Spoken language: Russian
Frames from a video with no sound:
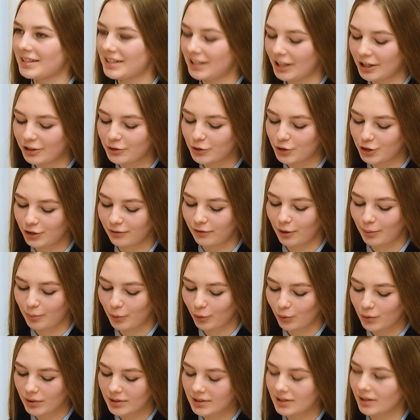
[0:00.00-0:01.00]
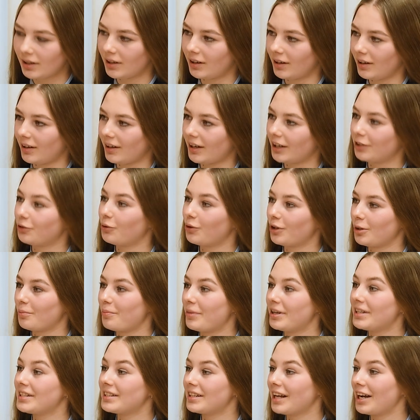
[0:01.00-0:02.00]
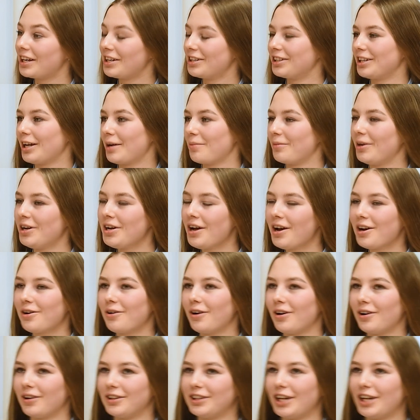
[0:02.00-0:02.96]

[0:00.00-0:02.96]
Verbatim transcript: Следующий вопрос, э, который прислали нам э,